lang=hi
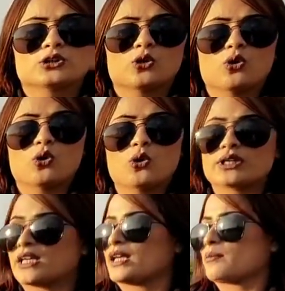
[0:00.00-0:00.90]
तो
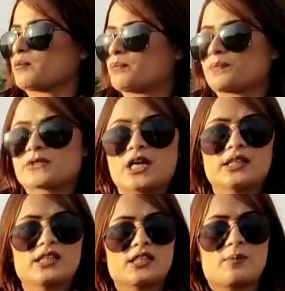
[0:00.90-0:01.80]
ये साथ
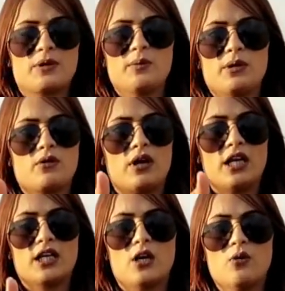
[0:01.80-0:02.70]
ही इसके पिंड में
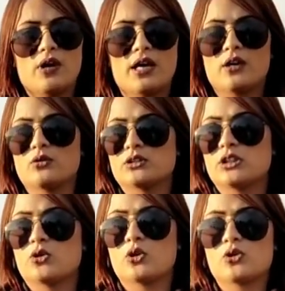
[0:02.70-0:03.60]
ग्वाल गांव है उसी
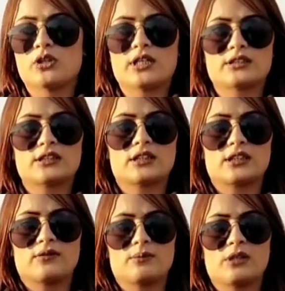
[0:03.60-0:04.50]
रोड को ही एक्सेस
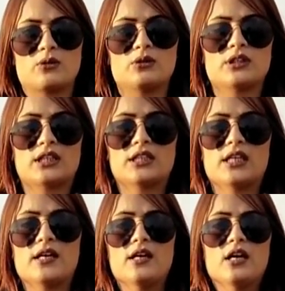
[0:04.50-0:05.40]
करते हुए बिल्कुल जाती
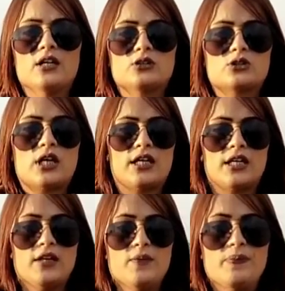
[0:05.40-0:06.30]
है
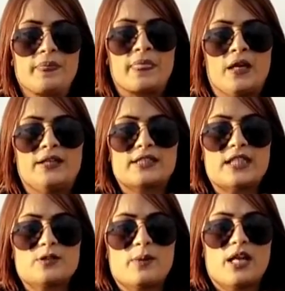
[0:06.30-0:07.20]
सोसाइटी
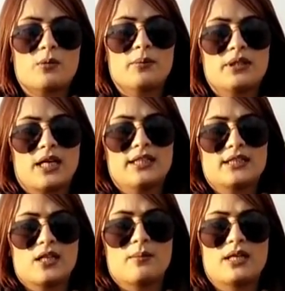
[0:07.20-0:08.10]
डिस्टेंस मैंने आपको बता दिया
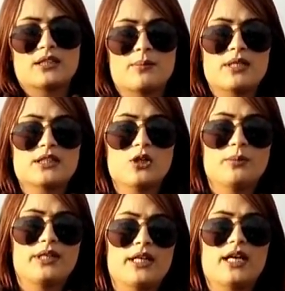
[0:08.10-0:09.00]
इस्लामाबाद से 20
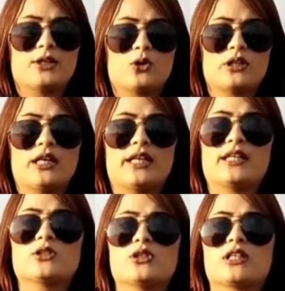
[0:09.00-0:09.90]
किलोमीटर है टोटल
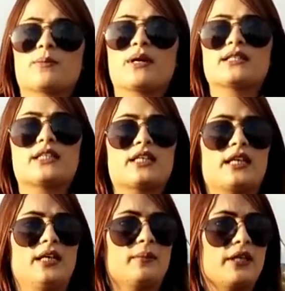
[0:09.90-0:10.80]
एरिया जो इनके पास है ये क्लेम